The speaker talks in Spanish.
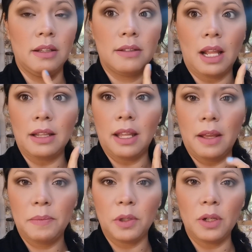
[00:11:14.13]
sal
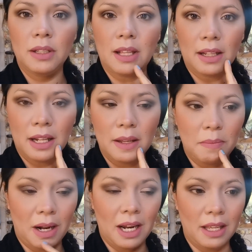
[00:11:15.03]
de Epson y sal del
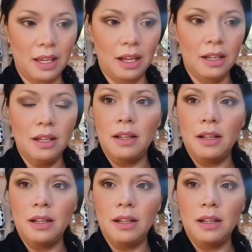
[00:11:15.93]
Himalaya.